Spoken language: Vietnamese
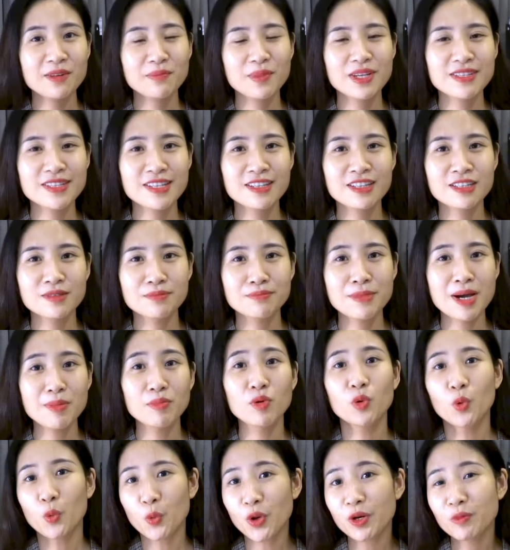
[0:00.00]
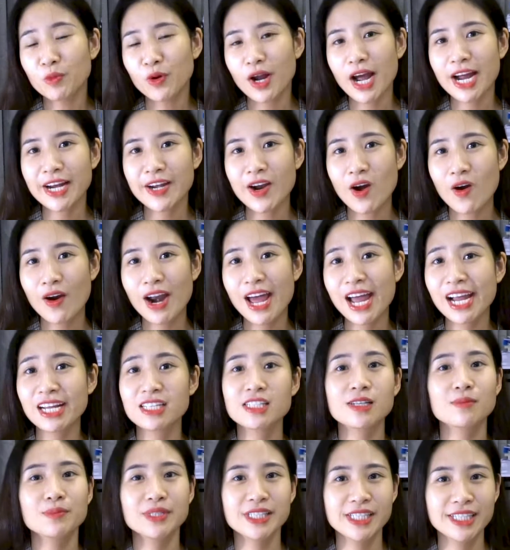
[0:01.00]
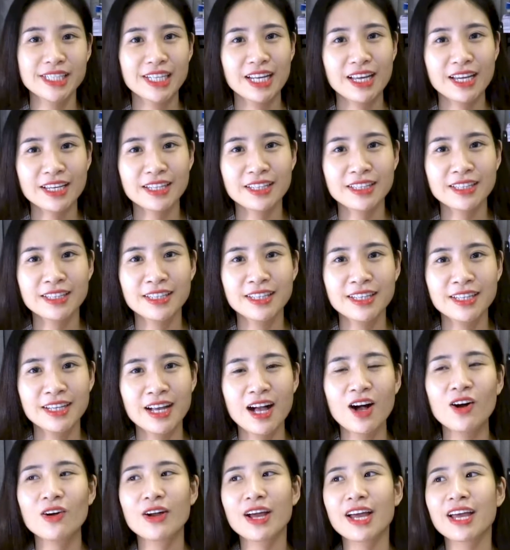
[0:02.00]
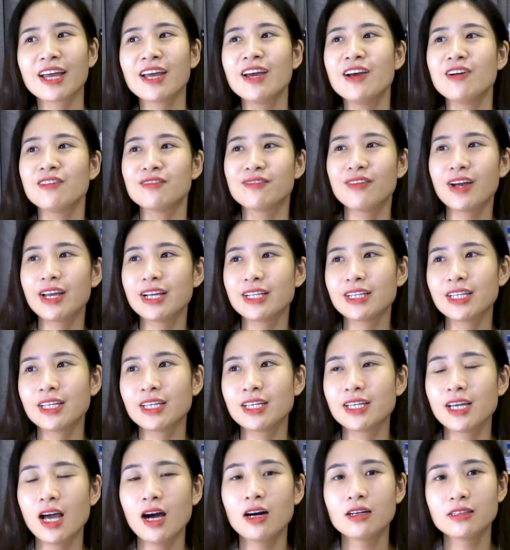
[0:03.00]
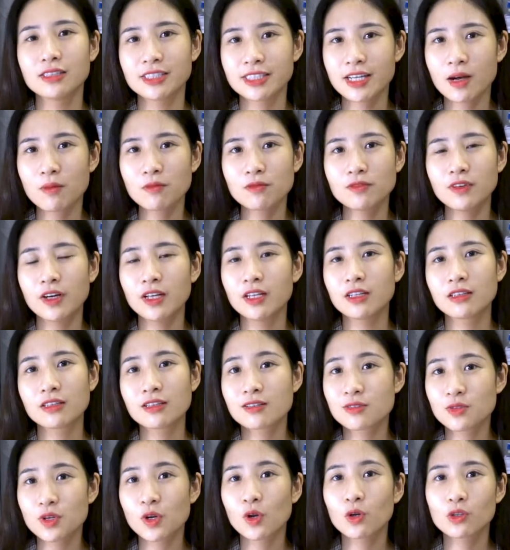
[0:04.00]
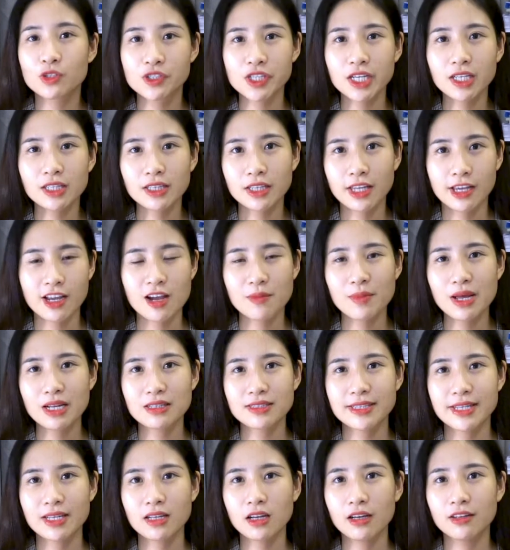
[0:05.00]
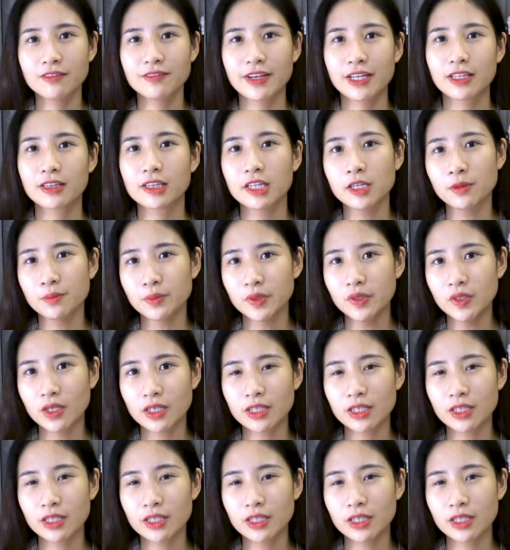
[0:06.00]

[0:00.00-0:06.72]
bây giờ bạn một khuyên một ai đó là hãy chăm chỉ lên ok vậy thì ở trong phần tư duy logic thì các bạn sẽ cần phải tìm được